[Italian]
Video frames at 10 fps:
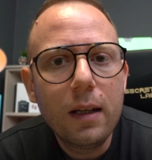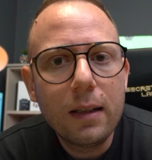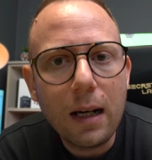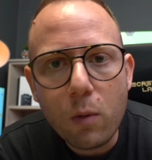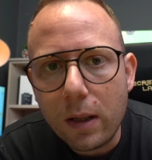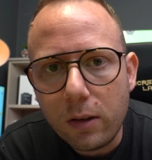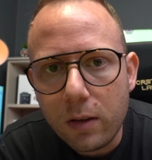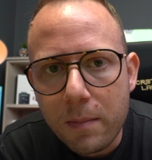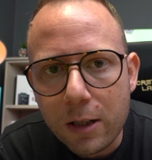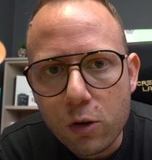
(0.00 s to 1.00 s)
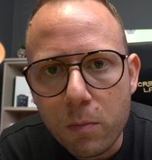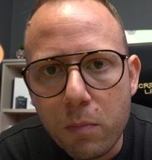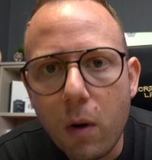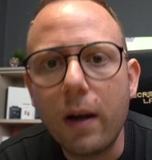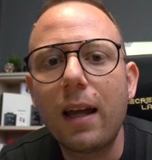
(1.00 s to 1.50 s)
dal 4 di maggio
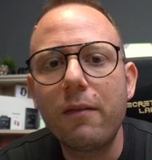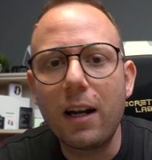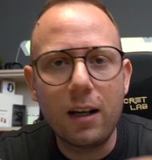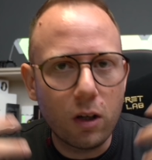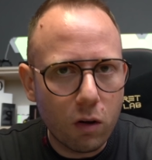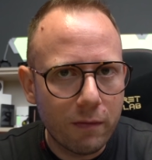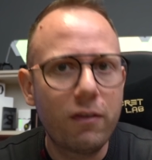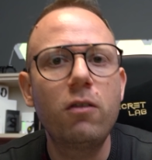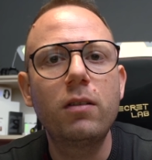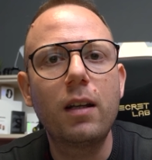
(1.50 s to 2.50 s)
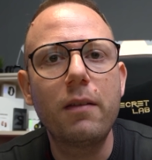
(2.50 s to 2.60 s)
in poi arriveranno i confronti,